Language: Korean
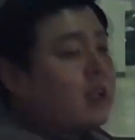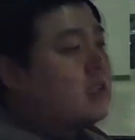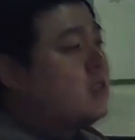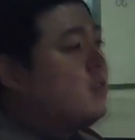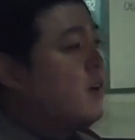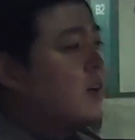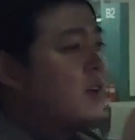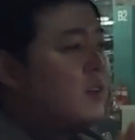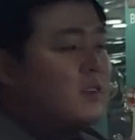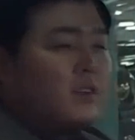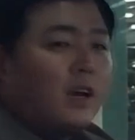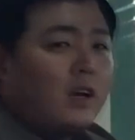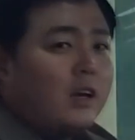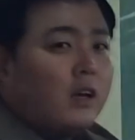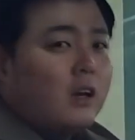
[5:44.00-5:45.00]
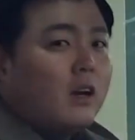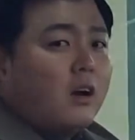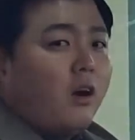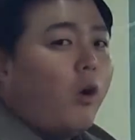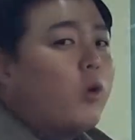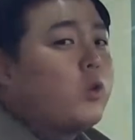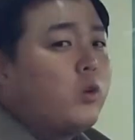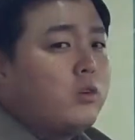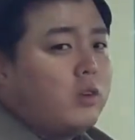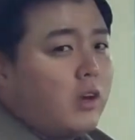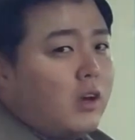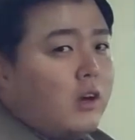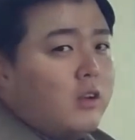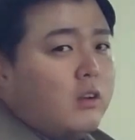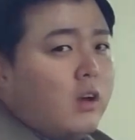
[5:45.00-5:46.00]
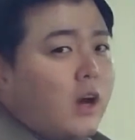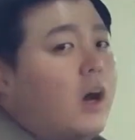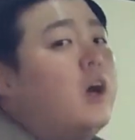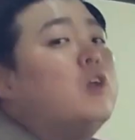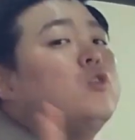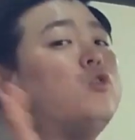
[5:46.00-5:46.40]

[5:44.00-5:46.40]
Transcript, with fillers: 작지만 큰 차이, 어떤 차이가 있냐,